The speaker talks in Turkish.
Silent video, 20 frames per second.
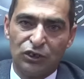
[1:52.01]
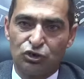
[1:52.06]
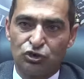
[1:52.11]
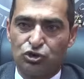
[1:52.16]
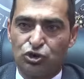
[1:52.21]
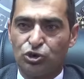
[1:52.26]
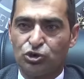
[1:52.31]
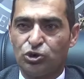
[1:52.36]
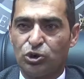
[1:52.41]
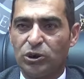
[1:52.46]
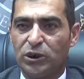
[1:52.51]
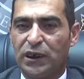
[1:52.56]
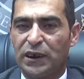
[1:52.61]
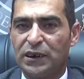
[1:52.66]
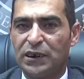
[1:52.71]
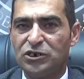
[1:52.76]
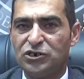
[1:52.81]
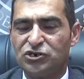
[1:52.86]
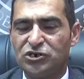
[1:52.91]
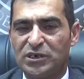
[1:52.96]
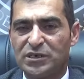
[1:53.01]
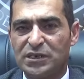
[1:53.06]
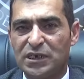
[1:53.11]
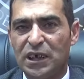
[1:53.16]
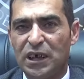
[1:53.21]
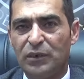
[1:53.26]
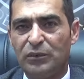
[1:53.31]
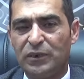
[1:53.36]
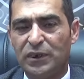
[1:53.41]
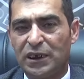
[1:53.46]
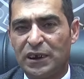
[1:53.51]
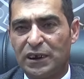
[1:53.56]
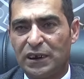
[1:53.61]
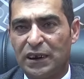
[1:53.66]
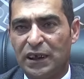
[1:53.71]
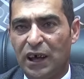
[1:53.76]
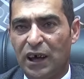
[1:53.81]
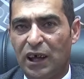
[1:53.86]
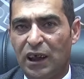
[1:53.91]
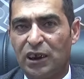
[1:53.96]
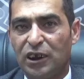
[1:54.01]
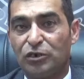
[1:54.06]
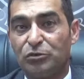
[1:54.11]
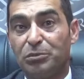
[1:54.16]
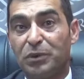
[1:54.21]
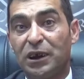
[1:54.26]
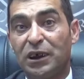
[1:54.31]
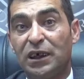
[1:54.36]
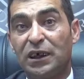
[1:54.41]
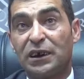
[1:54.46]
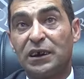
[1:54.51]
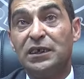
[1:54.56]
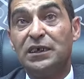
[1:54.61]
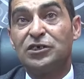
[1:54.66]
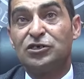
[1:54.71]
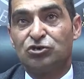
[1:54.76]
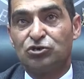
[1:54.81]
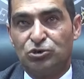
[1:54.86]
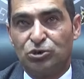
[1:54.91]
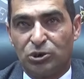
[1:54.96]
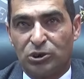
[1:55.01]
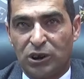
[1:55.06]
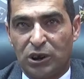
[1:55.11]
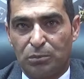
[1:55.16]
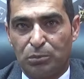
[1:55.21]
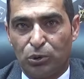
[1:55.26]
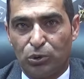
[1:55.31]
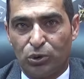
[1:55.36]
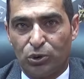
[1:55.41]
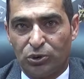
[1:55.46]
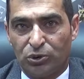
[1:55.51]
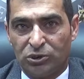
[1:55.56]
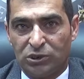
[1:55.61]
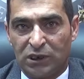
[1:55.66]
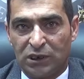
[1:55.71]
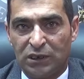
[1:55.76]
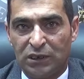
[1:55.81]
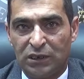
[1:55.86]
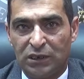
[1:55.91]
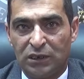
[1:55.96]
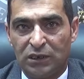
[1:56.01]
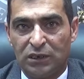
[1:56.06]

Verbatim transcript: çocuklarının cezaevlerine alınmalarını istiyorlar bu konuda.